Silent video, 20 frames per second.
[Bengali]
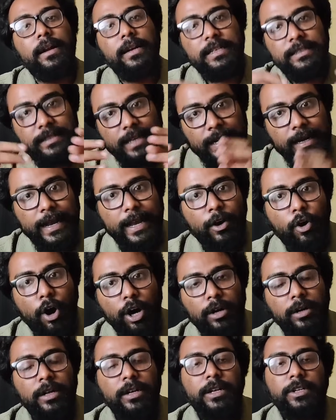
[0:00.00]
নিজের
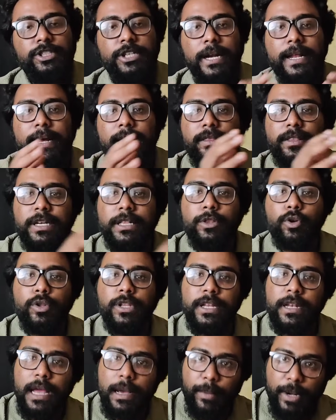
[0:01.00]
রেকর্ড সেটাকে তৃতীয়
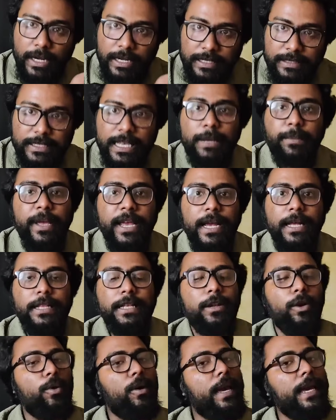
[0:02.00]
দিনে আবার নিজেই ভেঙে
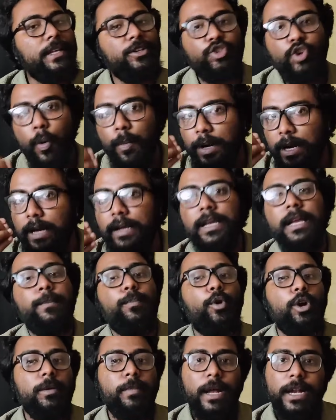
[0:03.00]
দিল এই ছবিটা কি
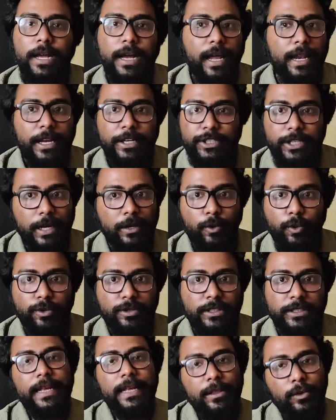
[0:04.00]
পরিমাণে কালেকশন মেনশন
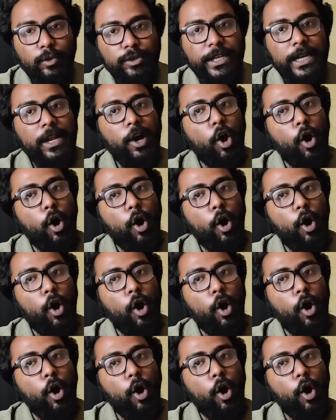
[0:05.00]
করছে কিন্তু যেটা